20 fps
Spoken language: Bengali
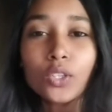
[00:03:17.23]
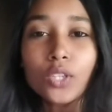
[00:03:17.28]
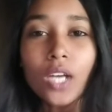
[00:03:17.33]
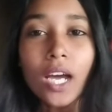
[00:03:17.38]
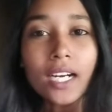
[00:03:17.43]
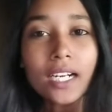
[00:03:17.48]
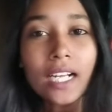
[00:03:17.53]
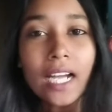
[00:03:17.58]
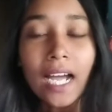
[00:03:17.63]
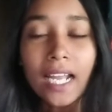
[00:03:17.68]

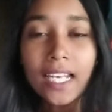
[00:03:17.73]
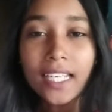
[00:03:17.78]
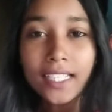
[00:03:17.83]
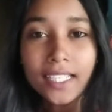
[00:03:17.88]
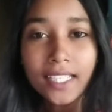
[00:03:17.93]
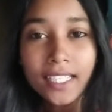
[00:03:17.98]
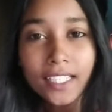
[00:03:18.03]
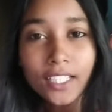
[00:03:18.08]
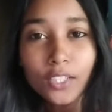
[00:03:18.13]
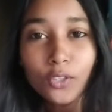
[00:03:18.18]
আর
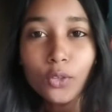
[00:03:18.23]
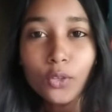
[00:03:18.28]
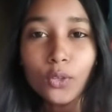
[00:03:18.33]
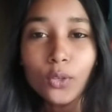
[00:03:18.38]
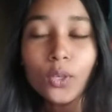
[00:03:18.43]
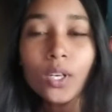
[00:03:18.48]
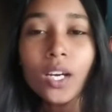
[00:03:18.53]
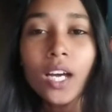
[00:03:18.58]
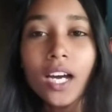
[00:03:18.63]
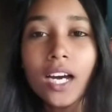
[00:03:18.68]
কালকে কি হলো
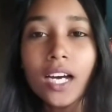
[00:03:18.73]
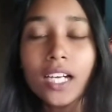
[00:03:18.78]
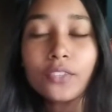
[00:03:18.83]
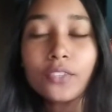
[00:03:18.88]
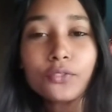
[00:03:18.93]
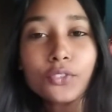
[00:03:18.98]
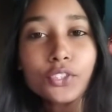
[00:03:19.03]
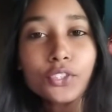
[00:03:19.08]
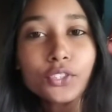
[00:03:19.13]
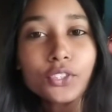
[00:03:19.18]

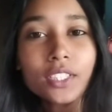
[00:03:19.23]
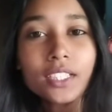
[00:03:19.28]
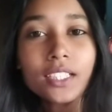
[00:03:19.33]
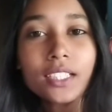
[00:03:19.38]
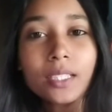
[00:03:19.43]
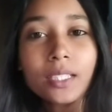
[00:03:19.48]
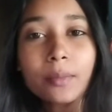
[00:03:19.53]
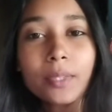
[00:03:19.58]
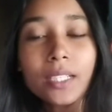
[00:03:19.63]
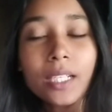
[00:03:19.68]

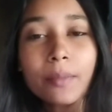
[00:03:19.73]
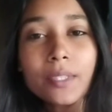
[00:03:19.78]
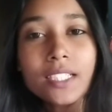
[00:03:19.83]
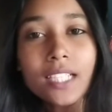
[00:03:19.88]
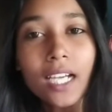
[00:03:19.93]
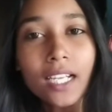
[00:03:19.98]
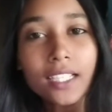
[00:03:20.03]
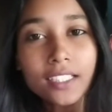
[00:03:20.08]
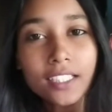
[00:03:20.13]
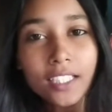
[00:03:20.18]
আনফর্চুনেটলি মানে আমি
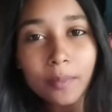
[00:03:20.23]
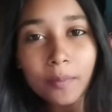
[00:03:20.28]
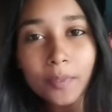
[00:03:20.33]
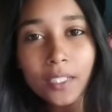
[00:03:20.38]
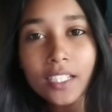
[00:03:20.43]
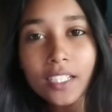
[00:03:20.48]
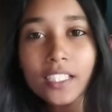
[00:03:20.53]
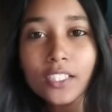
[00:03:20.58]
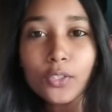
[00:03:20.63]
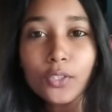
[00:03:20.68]
জানতামই
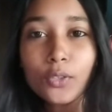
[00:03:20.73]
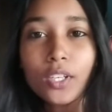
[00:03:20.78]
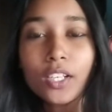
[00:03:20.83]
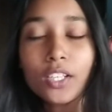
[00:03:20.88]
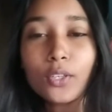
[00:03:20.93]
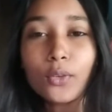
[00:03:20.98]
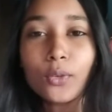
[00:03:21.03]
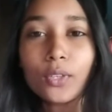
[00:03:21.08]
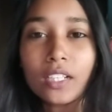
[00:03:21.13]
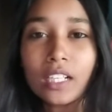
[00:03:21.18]
না যে ওখানে
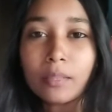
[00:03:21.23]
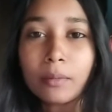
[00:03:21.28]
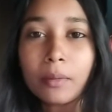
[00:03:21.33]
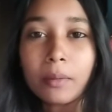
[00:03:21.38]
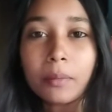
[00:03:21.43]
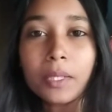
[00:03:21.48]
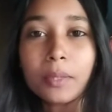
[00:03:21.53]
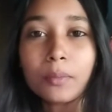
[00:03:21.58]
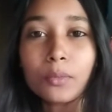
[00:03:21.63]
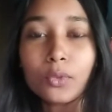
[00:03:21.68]
লোকনাথ
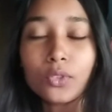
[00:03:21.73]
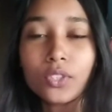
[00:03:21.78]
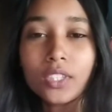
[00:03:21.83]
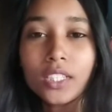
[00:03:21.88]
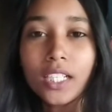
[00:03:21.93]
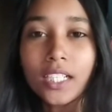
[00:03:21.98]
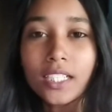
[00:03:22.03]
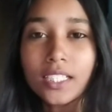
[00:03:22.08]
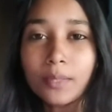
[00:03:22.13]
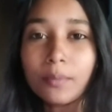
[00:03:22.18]
বাবার মন্দির
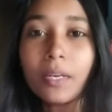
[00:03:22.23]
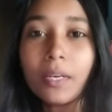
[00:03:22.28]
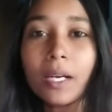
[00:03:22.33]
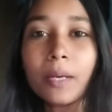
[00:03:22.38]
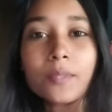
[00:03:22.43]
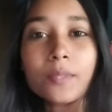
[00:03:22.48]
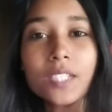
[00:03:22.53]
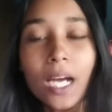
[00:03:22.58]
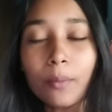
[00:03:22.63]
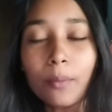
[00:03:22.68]
আছে বা
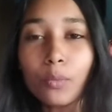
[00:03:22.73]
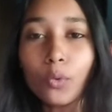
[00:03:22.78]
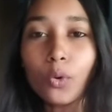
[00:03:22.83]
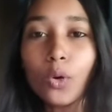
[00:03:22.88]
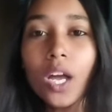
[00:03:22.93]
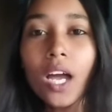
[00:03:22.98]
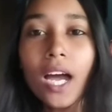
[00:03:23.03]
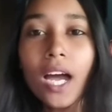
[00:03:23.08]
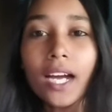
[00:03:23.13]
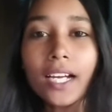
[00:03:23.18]
আমি যাবো
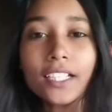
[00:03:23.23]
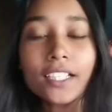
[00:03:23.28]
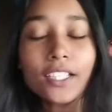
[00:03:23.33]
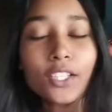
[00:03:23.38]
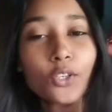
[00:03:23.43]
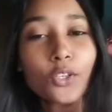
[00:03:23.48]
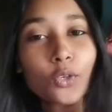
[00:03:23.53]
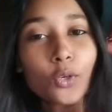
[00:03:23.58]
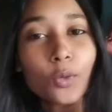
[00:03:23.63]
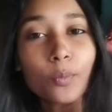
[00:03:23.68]
আগে থেকে
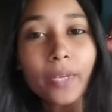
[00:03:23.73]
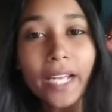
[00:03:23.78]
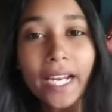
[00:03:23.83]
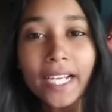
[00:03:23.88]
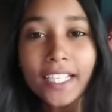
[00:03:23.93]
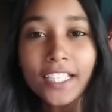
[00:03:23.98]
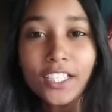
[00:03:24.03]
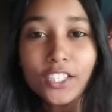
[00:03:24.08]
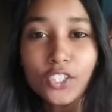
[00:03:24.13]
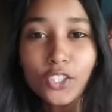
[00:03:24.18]
কোনো
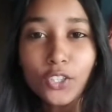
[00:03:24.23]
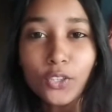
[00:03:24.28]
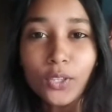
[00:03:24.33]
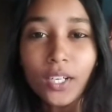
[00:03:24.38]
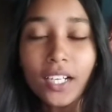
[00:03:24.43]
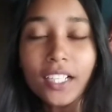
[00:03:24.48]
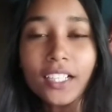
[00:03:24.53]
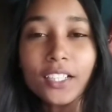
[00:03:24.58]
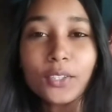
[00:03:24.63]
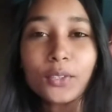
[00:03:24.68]
প্ল্যানিং ছিল না
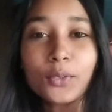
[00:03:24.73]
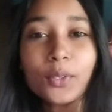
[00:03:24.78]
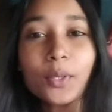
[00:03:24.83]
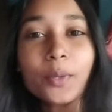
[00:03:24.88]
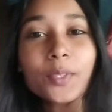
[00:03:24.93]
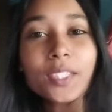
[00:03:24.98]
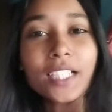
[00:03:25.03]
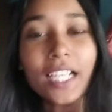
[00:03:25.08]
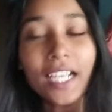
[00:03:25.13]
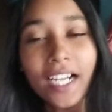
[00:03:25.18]
কিন্তু
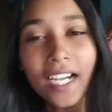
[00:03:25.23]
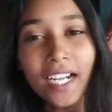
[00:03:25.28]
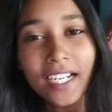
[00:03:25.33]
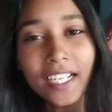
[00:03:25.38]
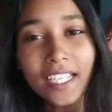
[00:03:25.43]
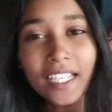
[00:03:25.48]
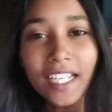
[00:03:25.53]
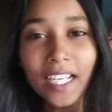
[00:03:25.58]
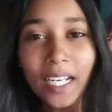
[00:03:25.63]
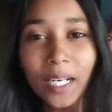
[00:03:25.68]
আমি
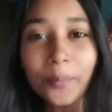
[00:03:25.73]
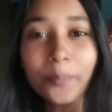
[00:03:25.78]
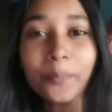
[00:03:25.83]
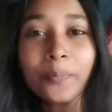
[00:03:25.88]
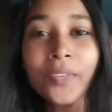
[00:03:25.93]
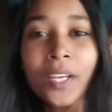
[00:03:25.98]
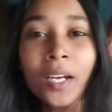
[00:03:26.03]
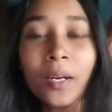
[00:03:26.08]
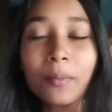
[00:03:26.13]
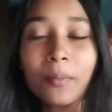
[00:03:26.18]
সেখানেই গেলাম
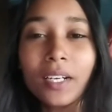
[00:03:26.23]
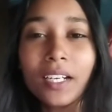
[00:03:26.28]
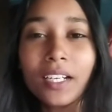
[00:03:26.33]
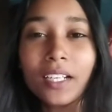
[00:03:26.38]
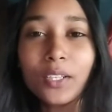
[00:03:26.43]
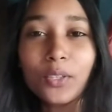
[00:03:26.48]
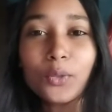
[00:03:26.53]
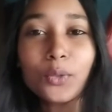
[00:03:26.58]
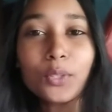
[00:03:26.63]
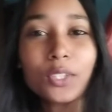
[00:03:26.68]
মানে
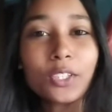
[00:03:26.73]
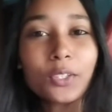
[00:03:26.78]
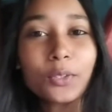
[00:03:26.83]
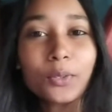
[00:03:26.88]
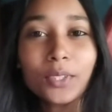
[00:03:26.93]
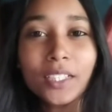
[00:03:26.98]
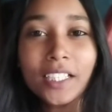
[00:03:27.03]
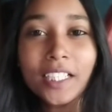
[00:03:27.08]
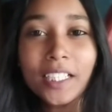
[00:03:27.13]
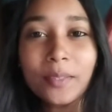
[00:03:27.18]
ঘুরতে
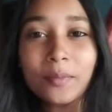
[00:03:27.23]
ঘুরতে